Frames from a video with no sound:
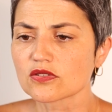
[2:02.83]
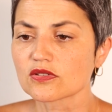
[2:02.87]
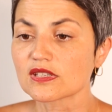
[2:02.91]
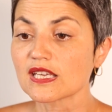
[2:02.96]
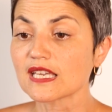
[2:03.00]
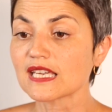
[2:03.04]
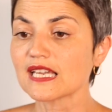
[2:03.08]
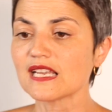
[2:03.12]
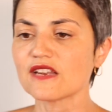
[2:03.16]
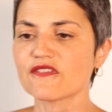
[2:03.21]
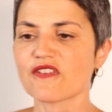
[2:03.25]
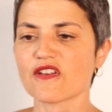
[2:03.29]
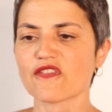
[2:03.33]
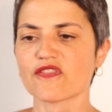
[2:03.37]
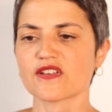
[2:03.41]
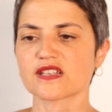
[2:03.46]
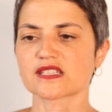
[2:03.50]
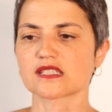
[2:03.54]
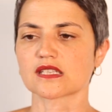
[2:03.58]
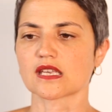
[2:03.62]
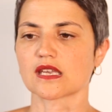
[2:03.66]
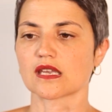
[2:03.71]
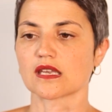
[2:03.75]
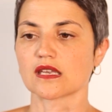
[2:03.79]
O que, que ele vai
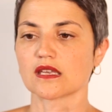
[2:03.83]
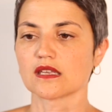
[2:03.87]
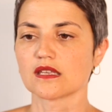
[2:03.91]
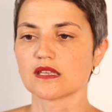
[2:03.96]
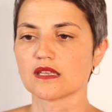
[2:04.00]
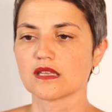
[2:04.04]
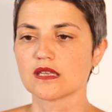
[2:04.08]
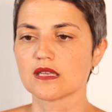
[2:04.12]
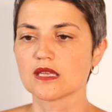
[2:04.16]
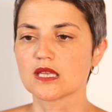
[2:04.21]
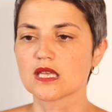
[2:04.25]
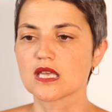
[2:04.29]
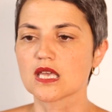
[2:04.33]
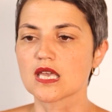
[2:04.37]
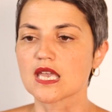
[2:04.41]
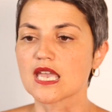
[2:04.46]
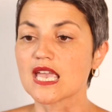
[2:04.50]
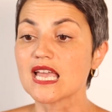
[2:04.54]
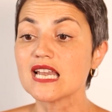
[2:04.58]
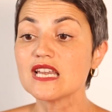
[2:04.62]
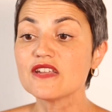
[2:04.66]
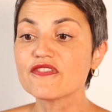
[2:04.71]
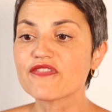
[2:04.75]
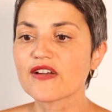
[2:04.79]
fazer?
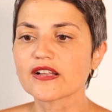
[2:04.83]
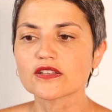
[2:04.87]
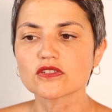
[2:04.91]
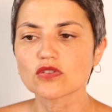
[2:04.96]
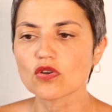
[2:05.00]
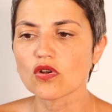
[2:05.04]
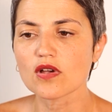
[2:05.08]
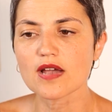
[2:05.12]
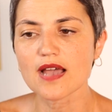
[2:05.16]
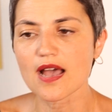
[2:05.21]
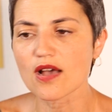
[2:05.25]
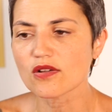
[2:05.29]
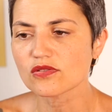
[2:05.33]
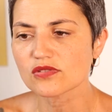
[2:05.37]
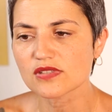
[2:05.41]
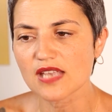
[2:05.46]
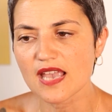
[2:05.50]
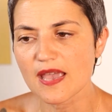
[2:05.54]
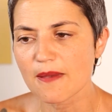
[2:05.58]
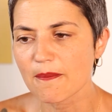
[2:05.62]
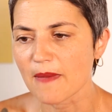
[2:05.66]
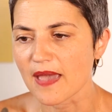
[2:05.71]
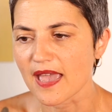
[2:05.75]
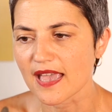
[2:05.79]
Ele vai trocar os
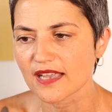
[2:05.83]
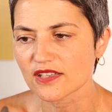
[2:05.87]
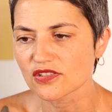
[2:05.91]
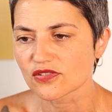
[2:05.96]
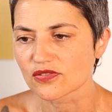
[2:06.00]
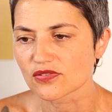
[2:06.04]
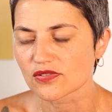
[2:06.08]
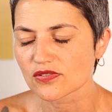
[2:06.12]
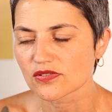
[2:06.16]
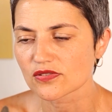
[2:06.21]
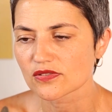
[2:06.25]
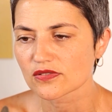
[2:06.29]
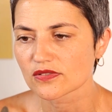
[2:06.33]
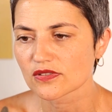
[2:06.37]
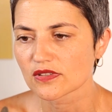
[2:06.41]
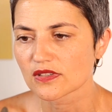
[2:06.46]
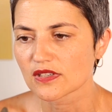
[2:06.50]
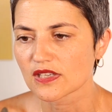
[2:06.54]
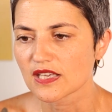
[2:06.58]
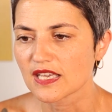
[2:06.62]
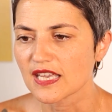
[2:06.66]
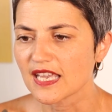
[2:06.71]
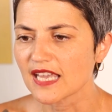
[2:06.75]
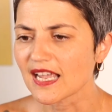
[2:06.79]
remédios.
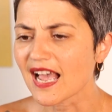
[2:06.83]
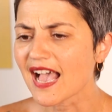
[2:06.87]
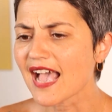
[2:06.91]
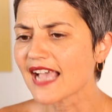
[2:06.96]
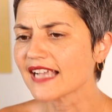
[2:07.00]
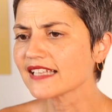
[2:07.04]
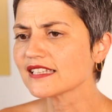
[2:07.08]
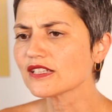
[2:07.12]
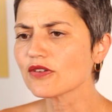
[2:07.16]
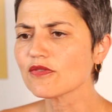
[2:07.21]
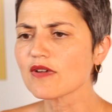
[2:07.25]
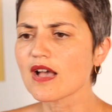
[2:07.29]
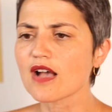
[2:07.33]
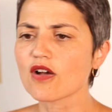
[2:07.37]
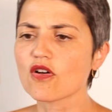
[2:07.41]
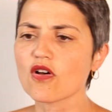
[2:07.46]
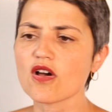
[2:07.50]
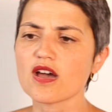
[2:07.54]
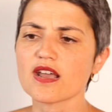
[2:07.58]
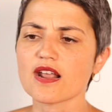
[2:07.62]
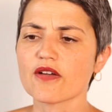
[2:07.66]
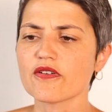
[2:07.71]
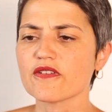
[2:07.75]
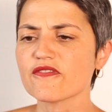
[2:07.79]
Ah, então
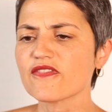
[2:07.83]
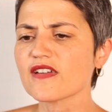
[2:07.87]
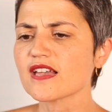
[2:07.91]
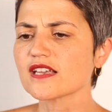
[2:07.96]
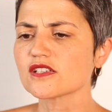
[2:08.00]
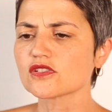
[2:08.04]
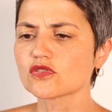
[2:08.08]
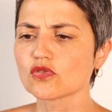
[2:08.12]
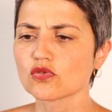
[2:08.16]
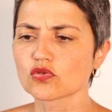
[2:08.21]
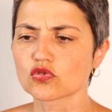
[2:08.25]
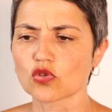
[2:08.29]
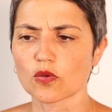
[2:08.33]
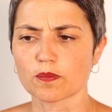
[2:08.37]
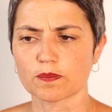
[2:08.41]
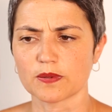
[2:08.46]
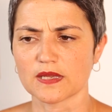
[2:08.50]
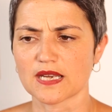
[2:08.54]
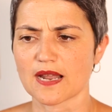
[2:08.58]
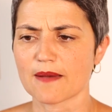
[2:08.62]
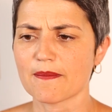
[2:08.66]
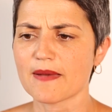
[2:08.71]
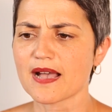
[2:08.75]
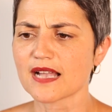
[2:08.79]
agora ao invés do
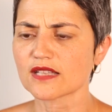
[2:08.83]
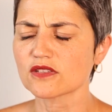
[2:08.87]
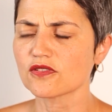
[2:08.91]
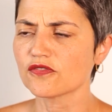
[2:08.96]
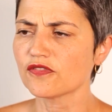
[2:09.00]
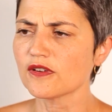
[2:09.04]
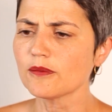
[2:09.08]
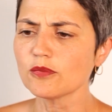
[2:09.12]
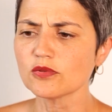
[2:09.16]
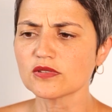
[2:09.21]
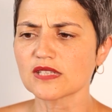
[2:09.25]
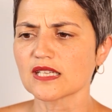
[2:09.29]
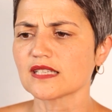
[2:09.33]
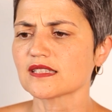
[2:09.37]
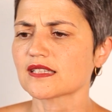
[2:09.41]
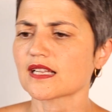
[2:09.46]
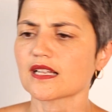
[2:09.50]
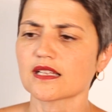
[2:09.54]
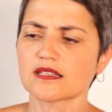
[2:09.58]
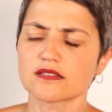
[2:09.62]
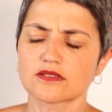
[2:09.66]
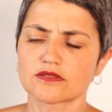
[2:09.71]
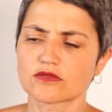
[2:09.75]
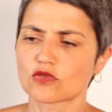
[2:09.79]
topiramato, vamos
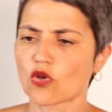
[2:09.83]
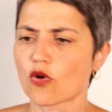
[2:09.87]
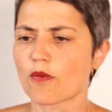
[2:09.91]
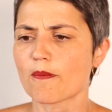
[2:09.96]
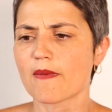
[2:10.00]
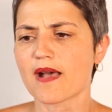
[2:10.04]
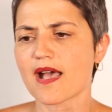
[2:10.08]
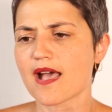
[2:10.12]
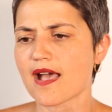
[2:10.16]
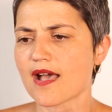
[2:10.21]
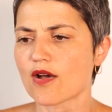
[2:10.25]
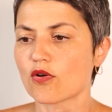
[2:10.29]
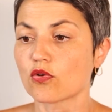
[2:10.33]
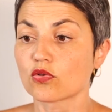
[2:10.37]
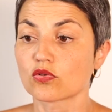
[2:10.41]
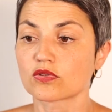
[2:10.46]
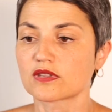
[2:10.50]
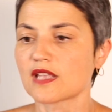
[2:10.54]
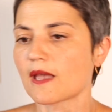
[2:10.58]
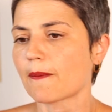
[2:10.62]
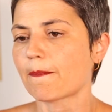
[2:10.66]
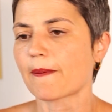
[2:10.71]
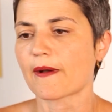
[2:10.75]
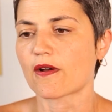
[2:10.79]
tentar tomar o
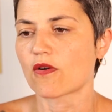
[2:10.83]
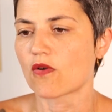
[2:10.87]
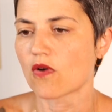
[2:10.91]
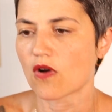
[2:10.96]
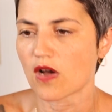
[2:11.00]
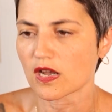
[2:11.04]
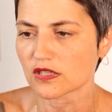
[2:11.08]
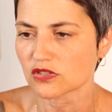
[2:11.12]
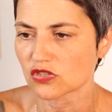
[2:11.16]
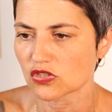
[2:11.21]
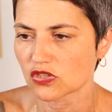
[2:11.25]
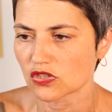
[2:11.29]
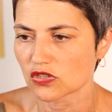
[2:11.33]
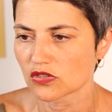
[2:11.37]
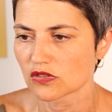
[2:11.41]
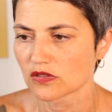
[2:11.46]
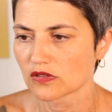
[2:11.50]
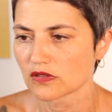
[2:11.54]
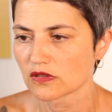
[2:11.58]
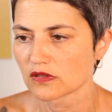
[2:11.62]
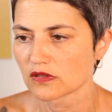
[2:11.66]
D-pacote.